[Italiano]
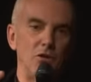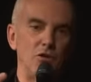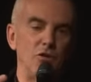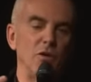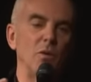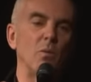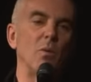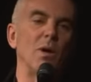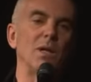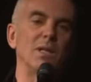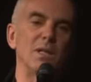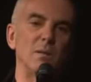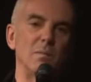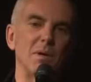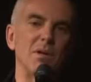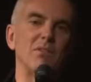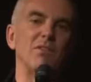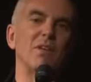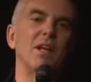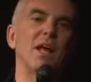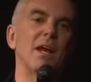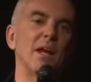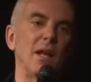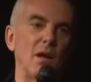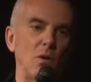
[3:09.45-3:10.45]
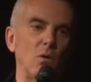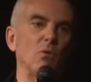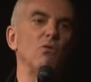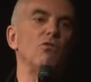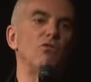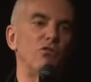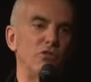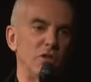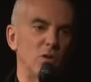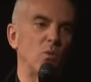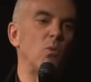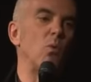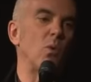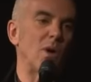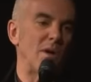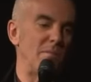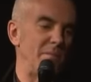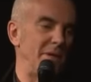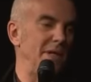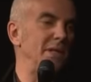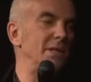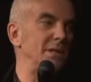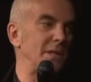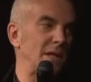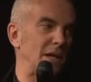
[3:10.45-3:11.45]
50 i brasiliani erano
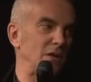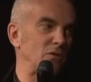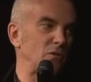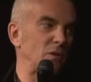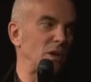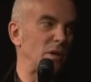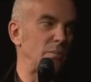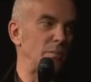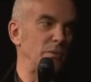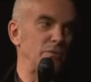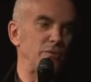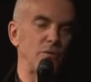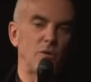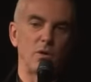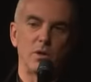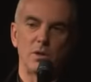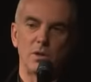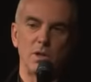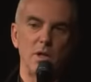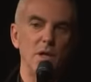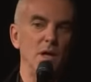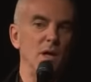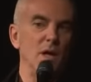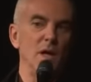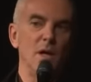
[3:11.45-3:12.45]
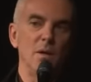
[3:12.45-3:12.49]
sicuramente la squadra più forte